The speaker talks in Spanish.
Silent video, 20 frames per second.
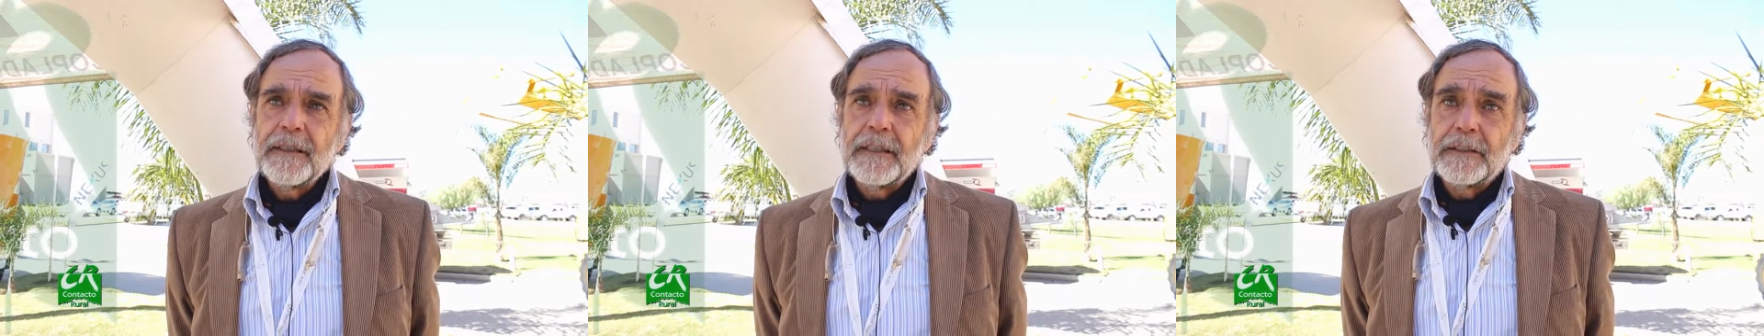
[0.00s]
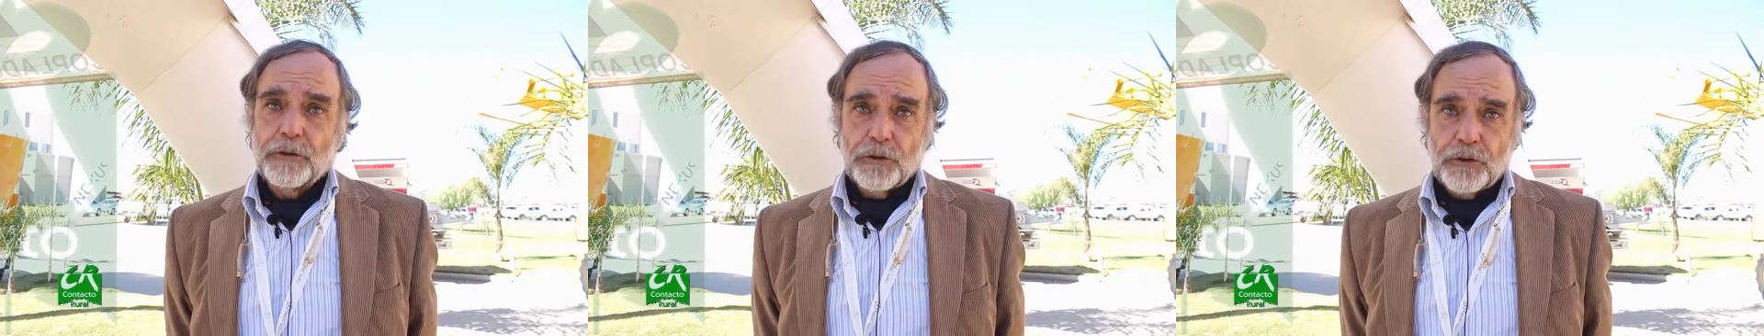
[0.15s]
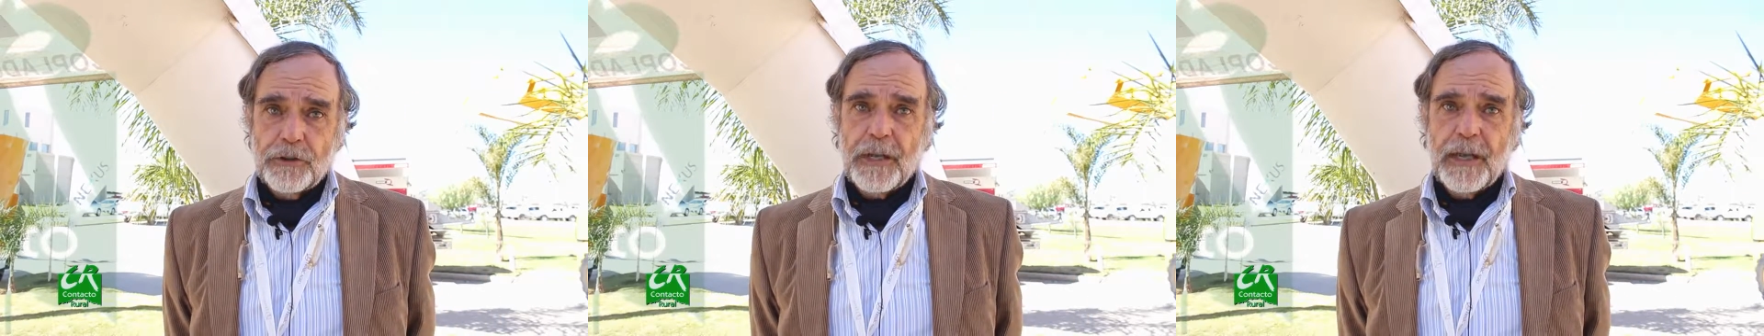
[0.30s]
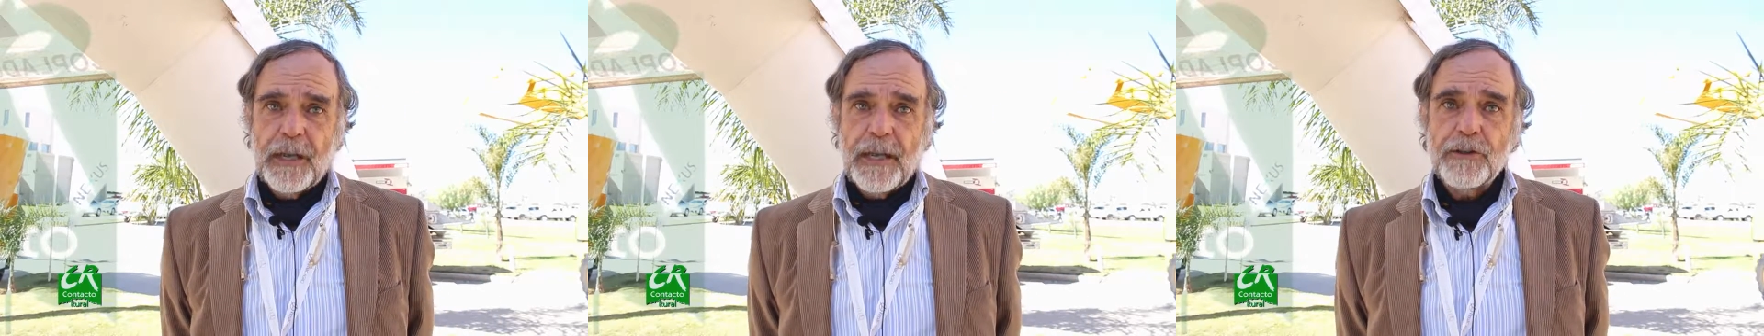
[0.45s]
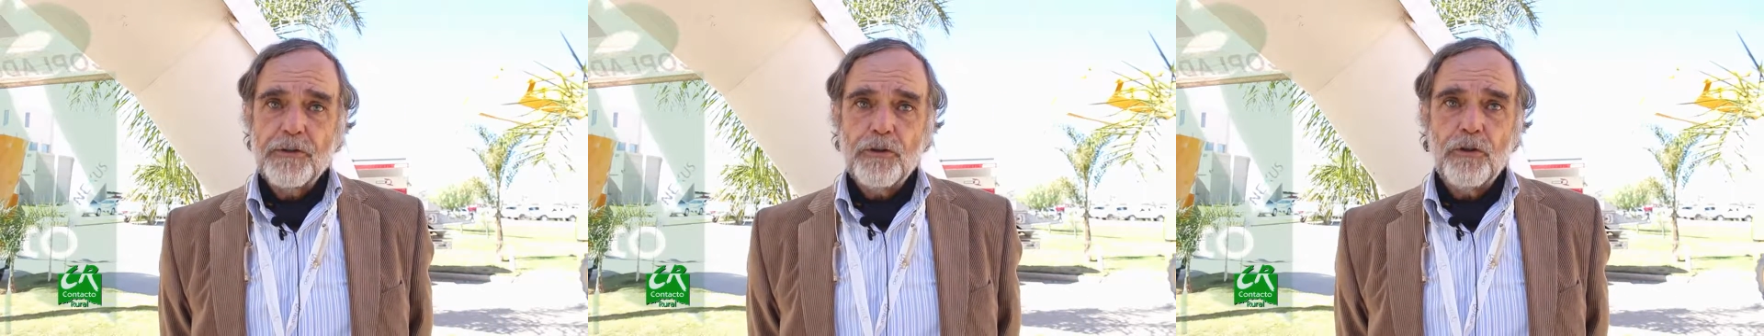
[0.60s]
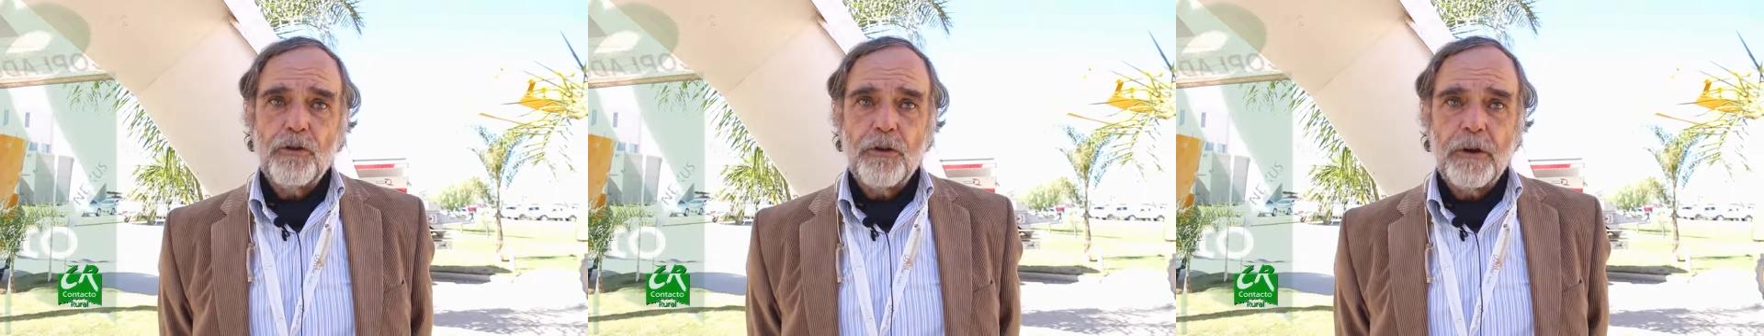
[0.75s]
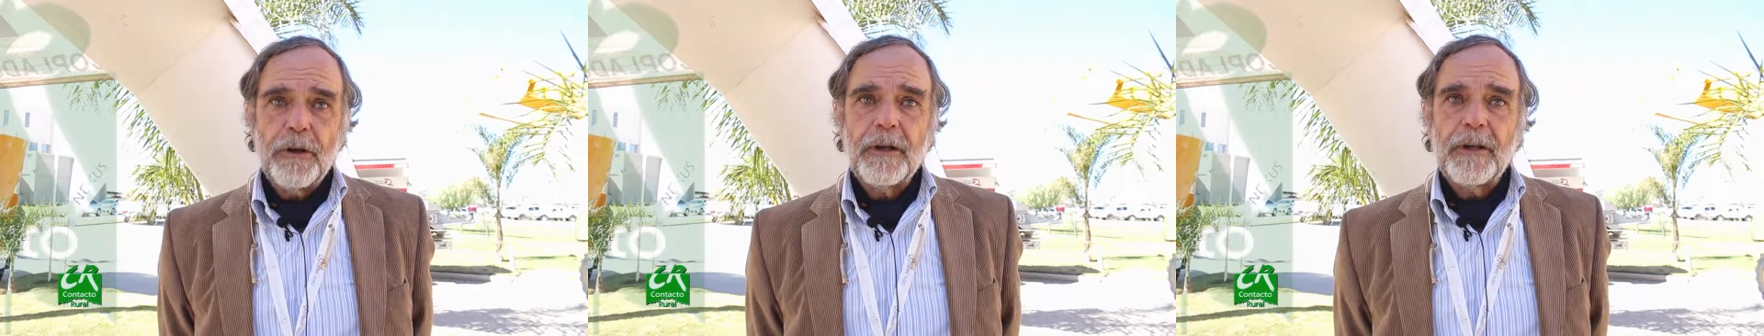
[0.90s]
Entonces
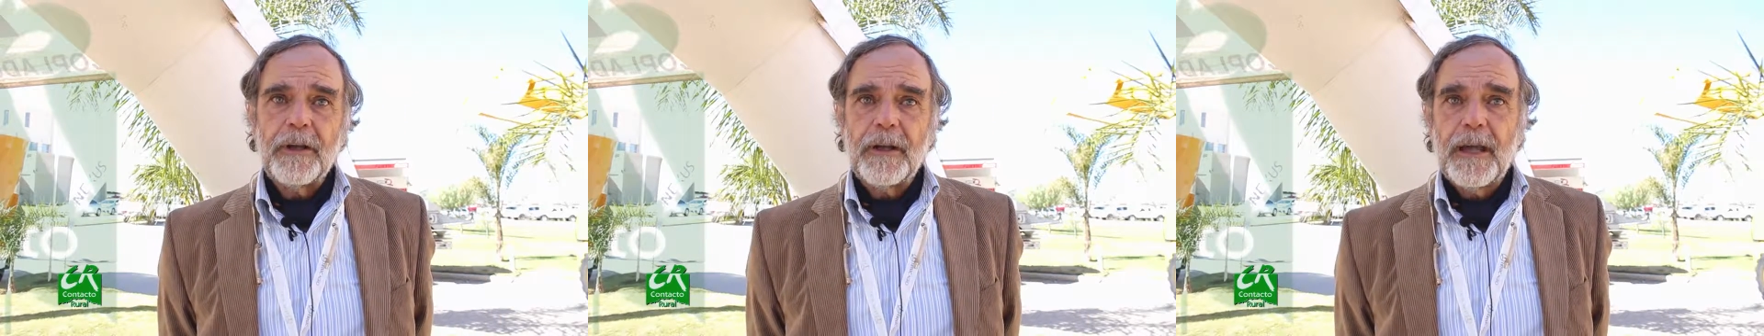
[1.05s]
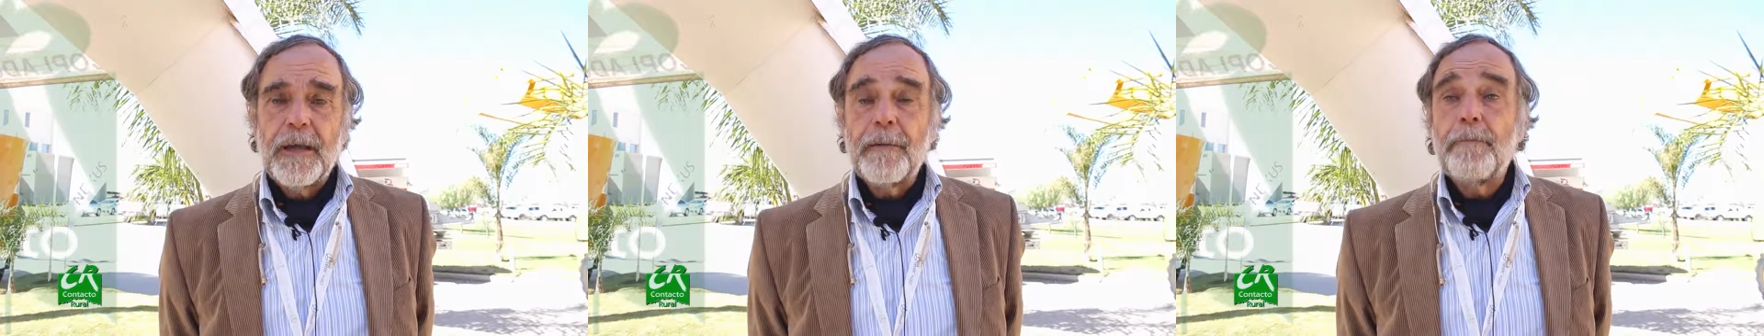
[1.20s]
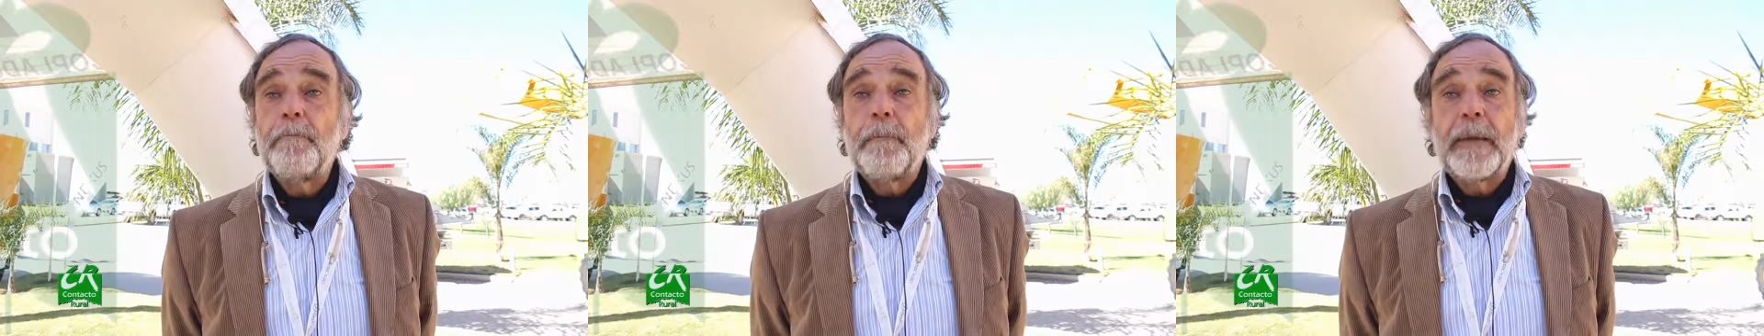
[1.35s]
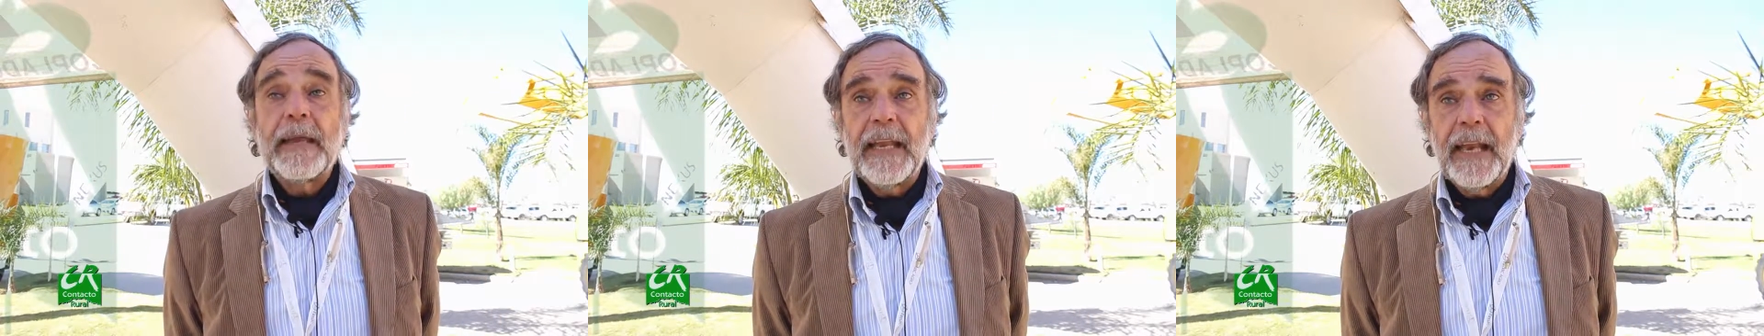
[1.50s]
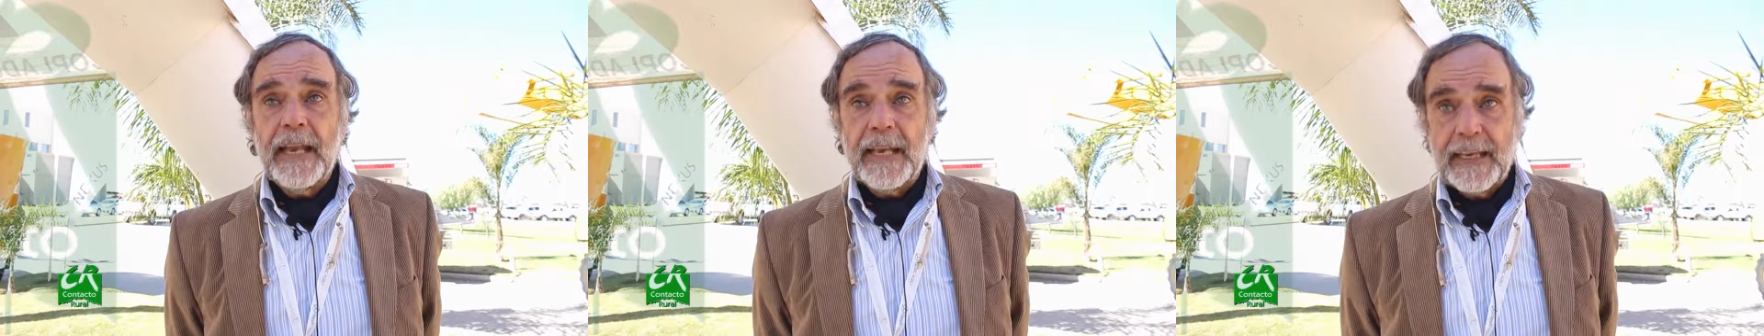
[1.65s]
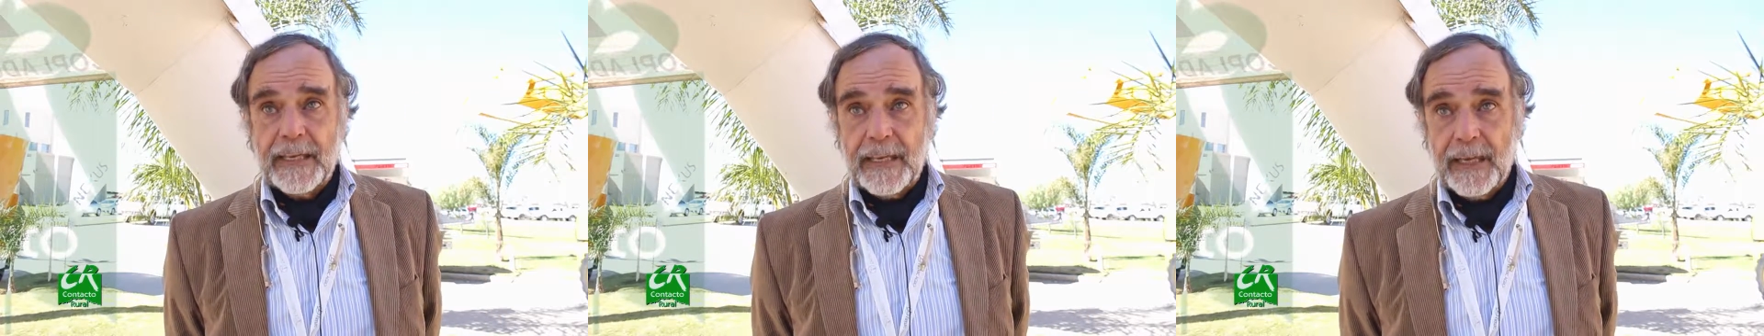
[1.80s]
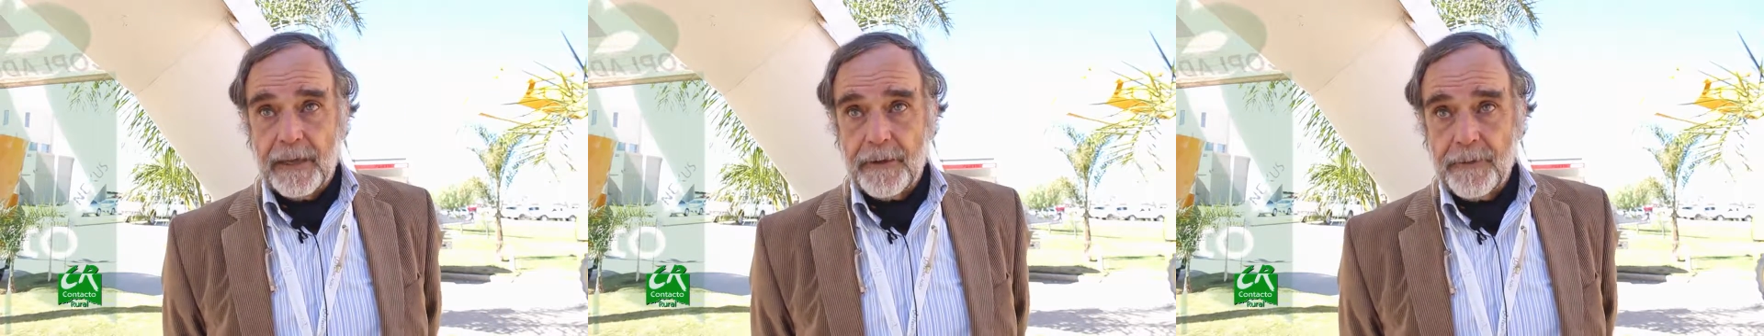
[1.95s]
eso es
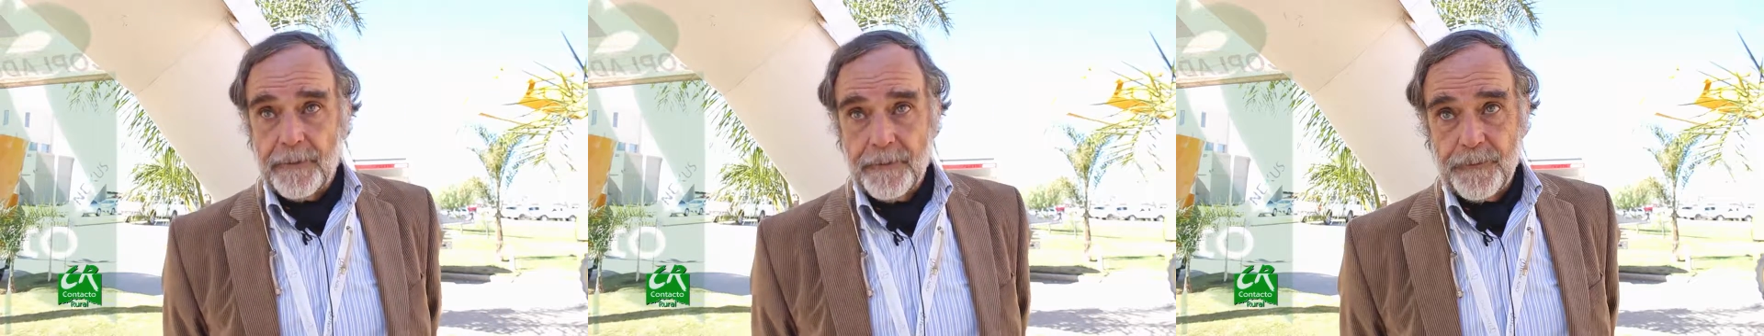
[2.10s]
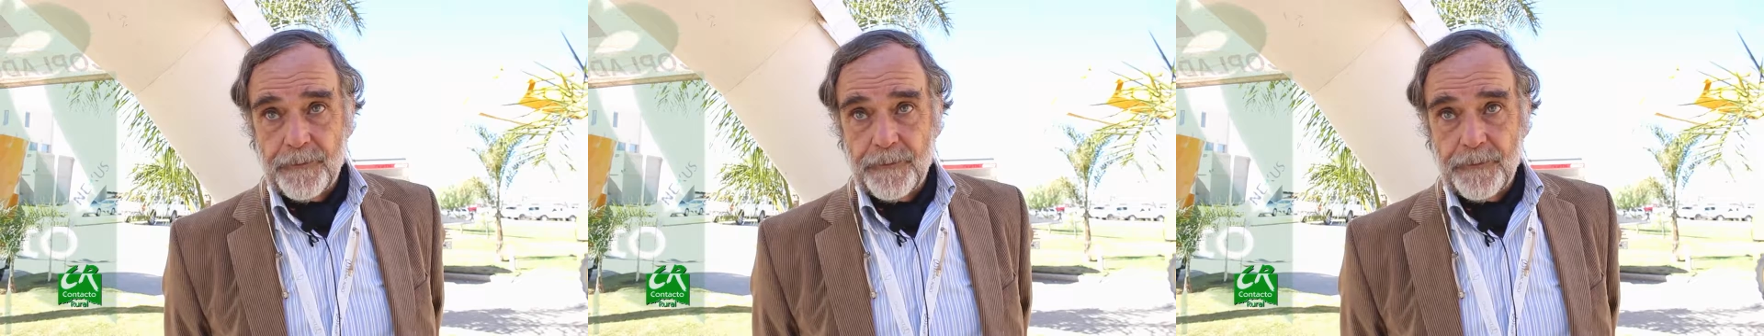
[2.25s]
minería.